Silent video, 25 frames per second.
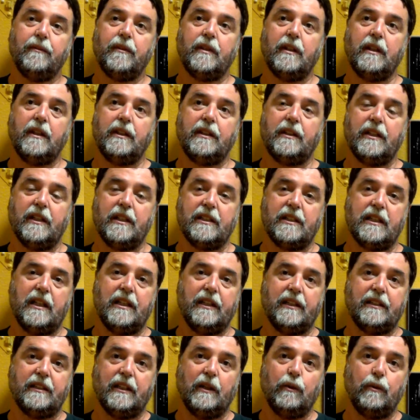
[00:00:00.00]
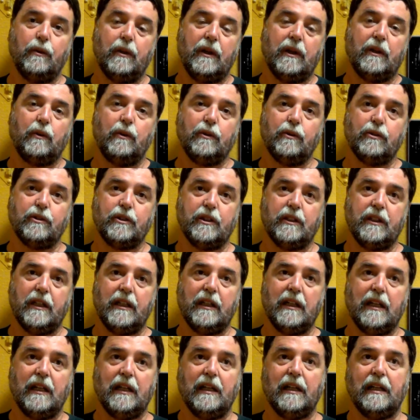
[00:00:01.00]
y tras la dictadura, cuando se
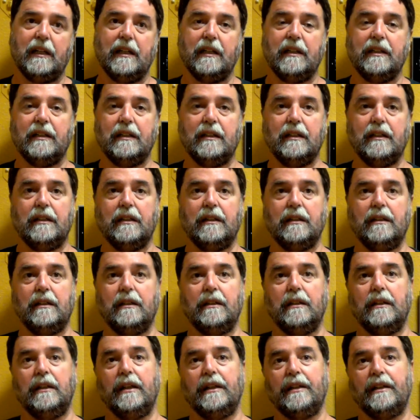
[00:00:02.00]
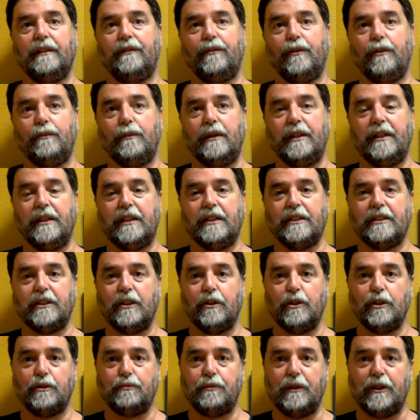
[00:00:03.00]
da la, la reforma en el
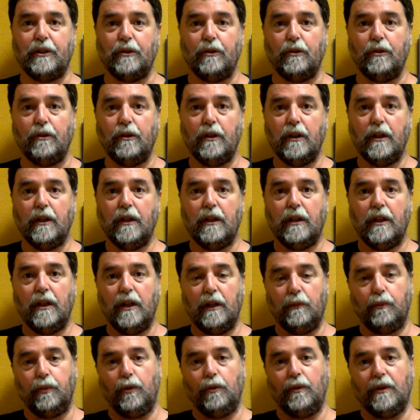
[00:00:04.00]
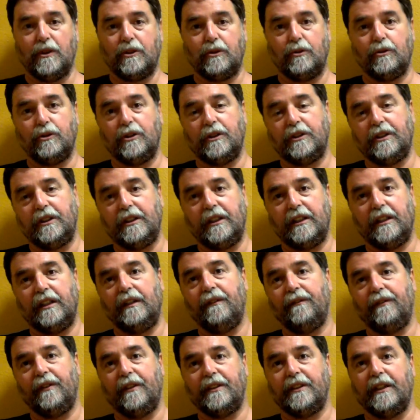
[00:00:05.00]
Estado español, el pueblo vasco se tiene que
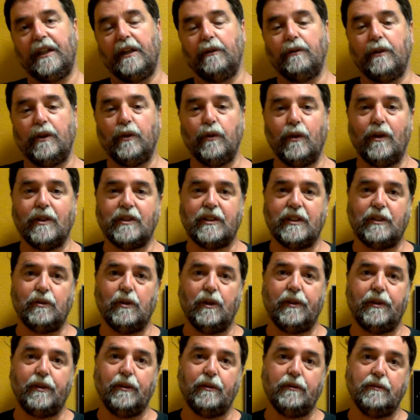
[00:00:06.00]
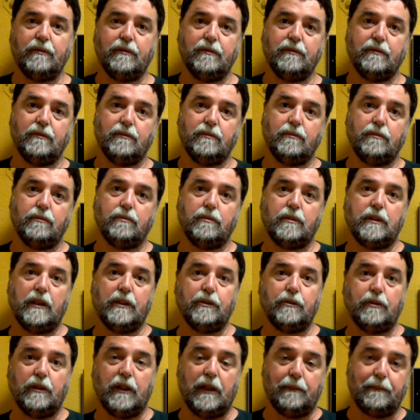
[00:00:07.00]
enfrentar a una nueva situación
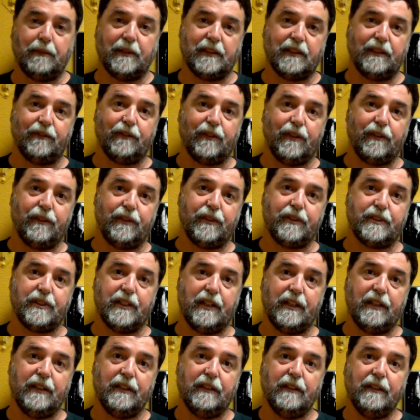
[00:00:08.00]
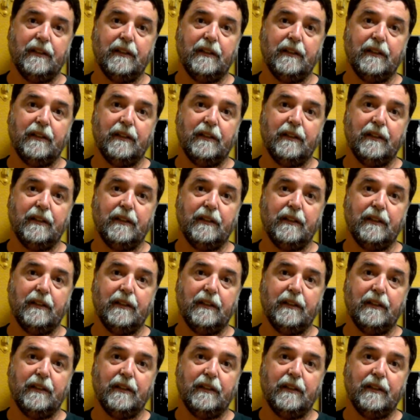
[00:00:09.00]
tanto en la parte francesa